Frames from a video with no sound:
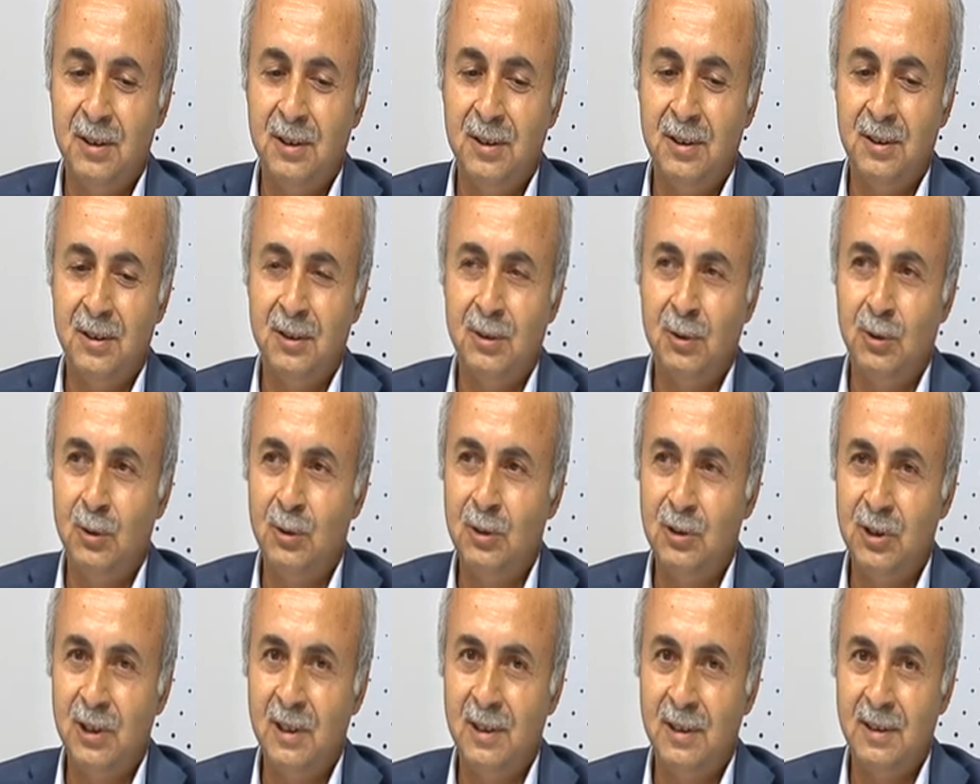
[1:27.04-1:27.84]
Ee,
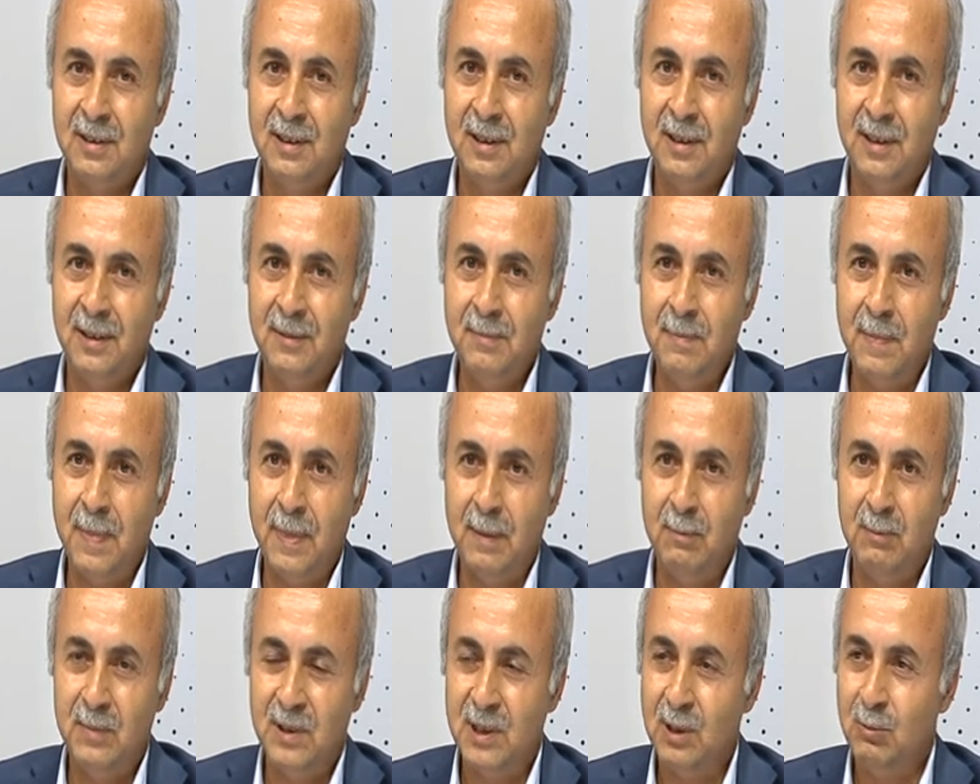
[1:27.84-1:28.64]
öncelikle
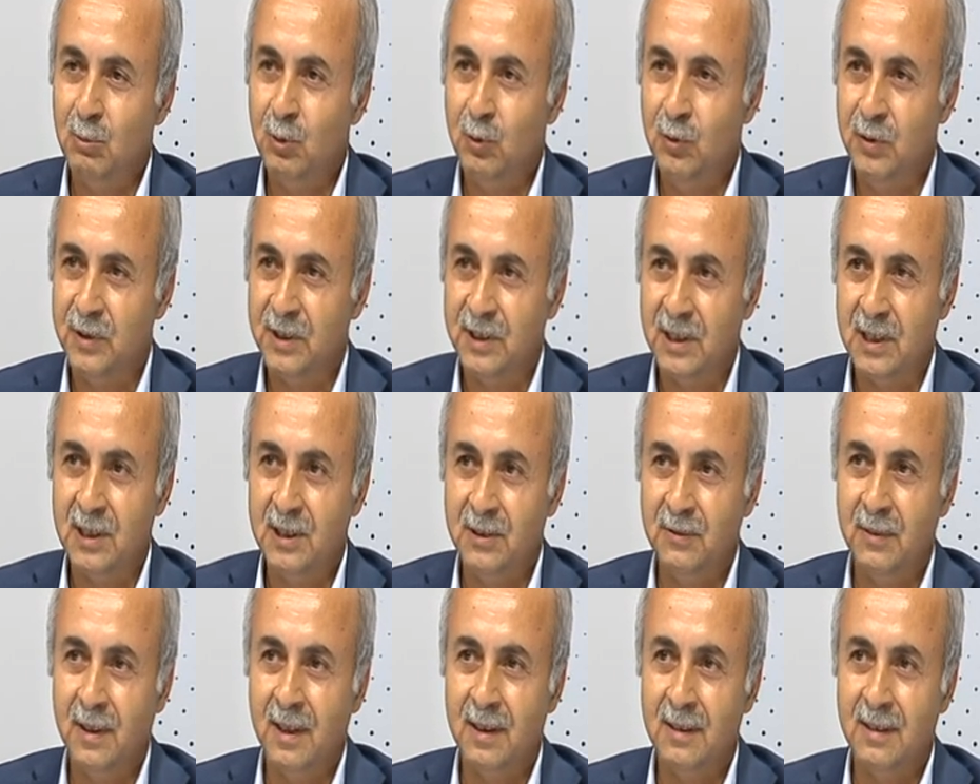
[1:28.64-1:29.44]
bize bu
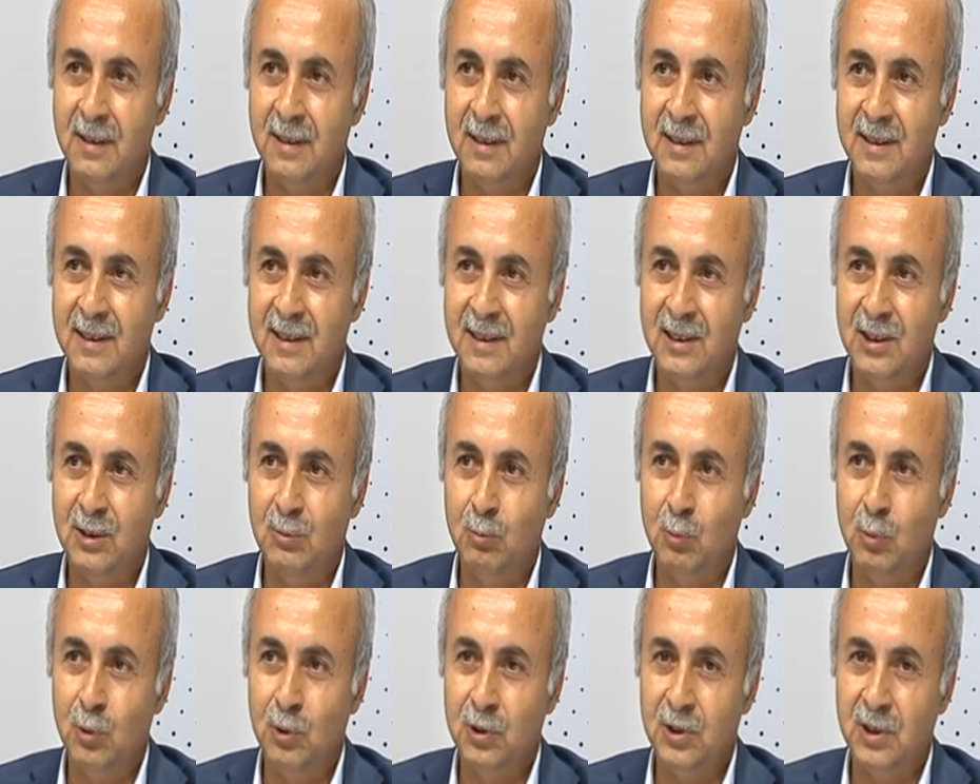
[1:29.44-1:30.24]
fırsatı verdiğiniz
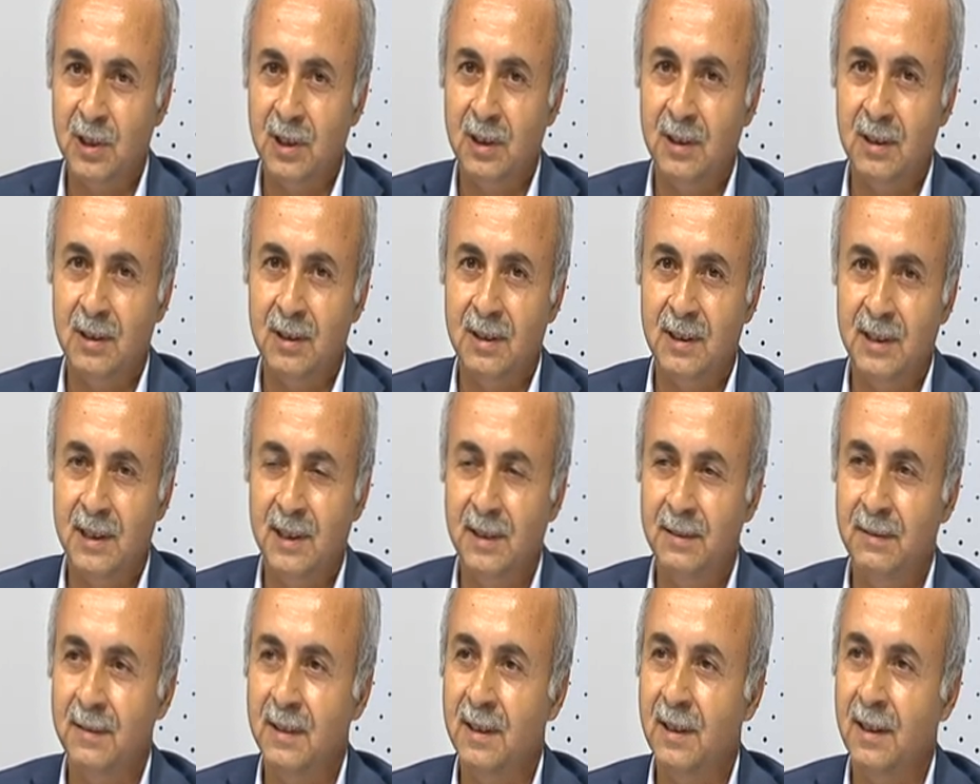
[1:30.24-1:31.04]
için Bursa
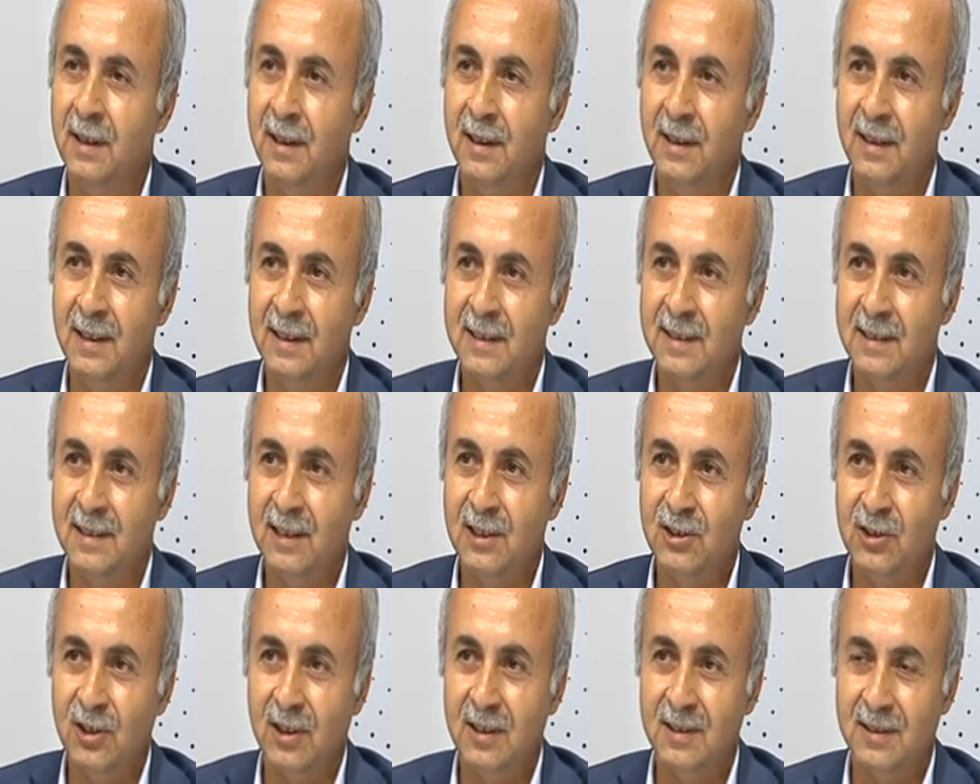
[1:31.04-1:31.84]
TV
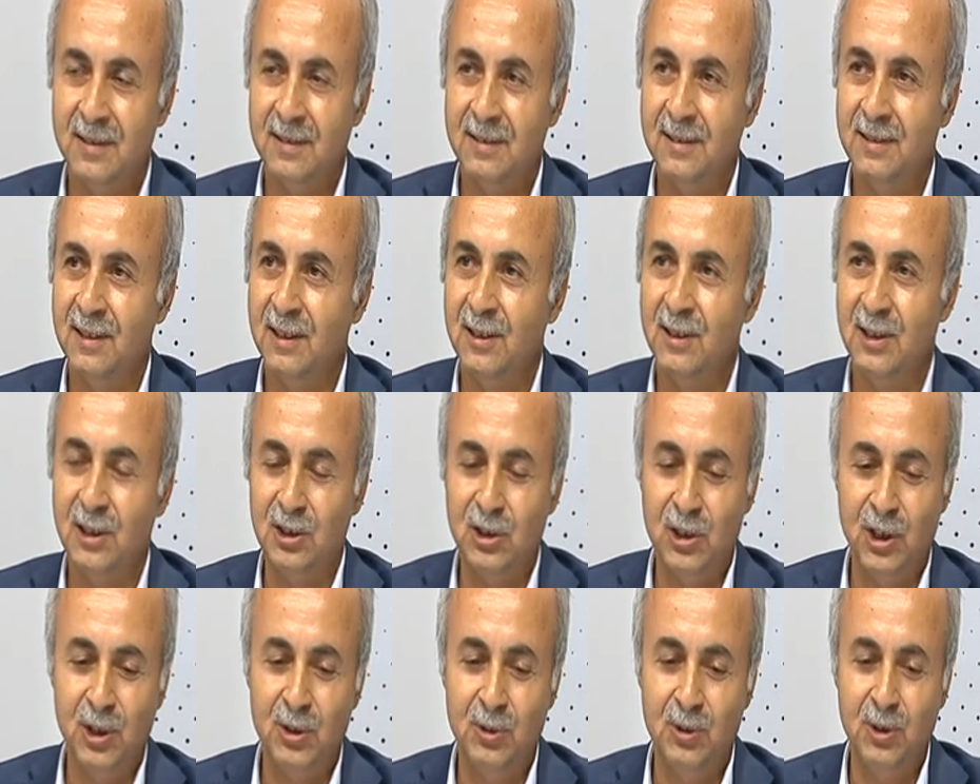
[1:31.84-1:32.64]
ailesine şahsınızda
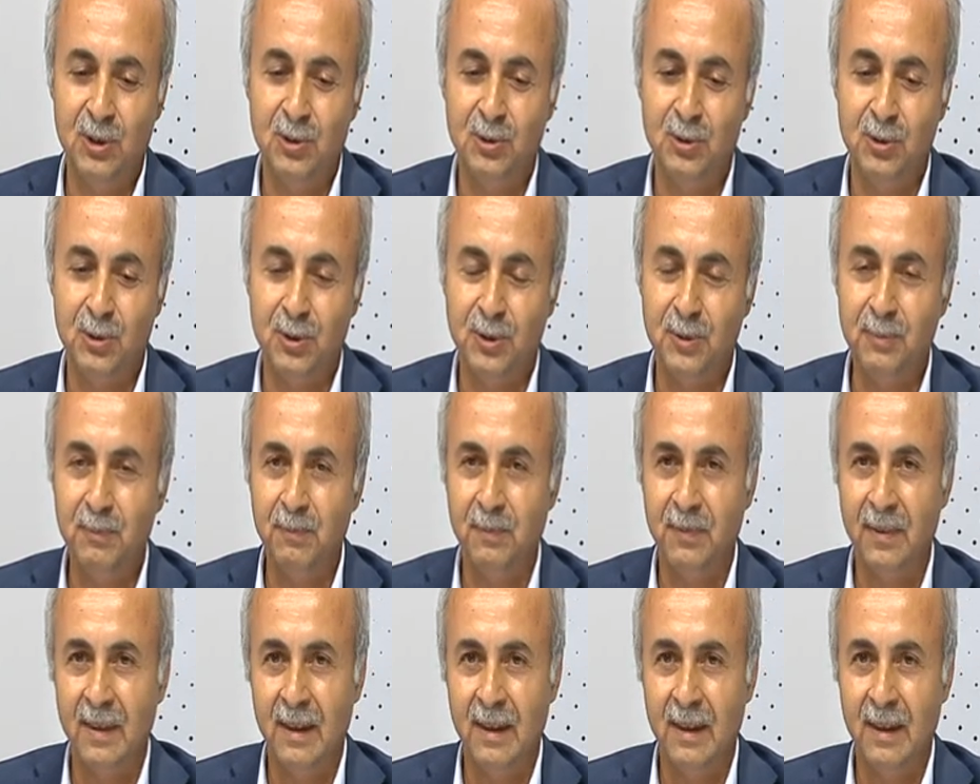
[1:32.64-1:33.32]
teşekkür ediyorum.